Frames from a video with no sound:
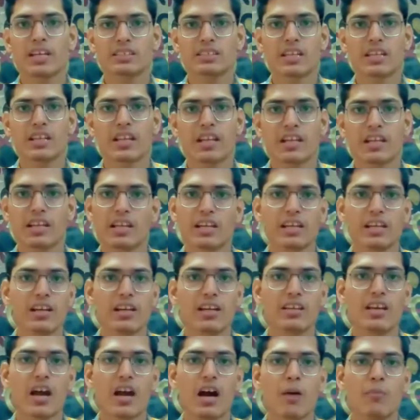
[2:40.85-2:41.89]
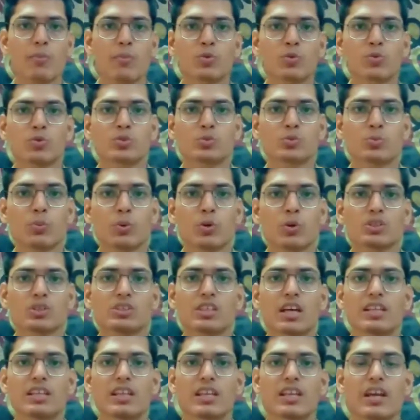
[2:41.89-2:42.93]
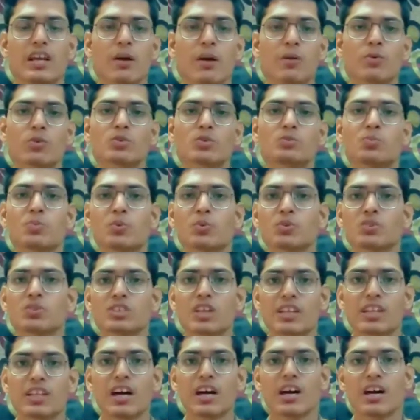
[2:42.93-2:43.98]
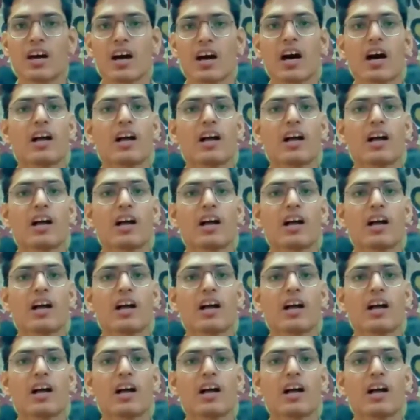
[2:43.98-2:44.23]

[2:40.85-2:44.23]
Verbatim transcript: ऐसा नहीं लगेगा कि आप लोग कुछ बहुत ज़्यादा नया कुछ बहुत ज़्यादा